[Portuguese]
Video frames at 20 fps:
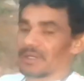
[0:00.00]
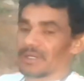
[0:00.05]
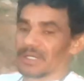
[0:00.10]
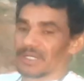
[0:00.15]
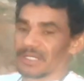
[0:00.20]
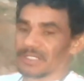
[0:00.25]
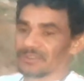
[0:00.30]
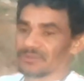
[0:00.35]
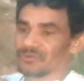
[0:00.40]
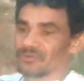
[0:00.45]

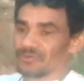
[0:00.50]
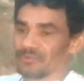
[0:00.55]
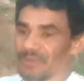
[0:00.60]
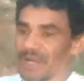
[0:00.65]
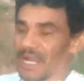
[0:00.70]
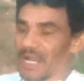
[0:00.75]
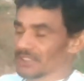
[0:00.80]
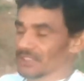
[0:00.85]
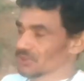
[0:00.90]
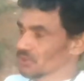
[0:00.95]
Canto do
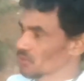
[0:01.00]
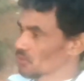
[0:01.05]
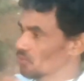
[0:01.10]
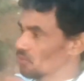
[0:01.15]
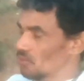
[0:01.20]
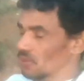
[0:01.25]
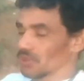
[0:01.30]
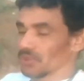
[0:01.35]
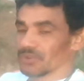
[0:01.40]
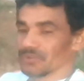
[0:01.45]
macho
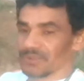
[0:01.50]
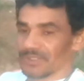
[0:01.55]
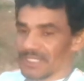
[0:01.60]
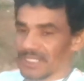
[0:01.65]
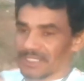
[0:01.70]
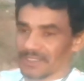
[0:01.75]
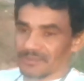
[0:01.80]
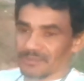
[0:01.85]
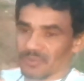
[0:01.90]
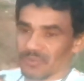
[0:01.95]
curto,
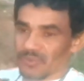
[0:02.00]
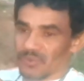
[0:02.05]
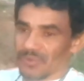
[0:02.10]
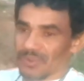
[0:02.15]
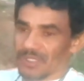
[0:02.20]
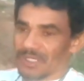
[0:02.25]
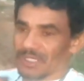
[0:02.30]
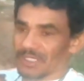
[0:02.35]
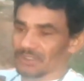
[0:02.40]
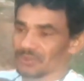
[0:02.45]
né?
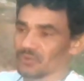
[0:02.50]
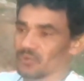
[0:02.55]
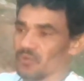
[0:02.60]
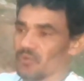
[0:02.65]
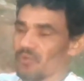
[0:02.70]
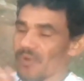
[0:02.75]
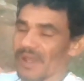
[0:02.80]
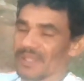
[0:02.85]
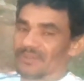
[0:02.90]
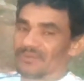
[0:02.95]
Canto com
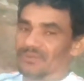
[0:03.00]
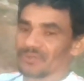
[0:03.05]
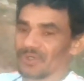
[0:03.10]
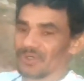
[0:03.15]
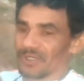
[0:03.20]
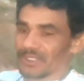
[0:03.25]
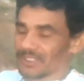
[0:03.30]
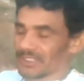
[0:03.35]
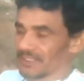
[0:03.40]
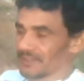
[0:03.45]
quatro
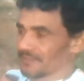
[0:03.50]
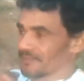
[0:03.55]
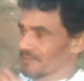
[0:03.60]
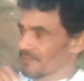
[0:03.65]
notas.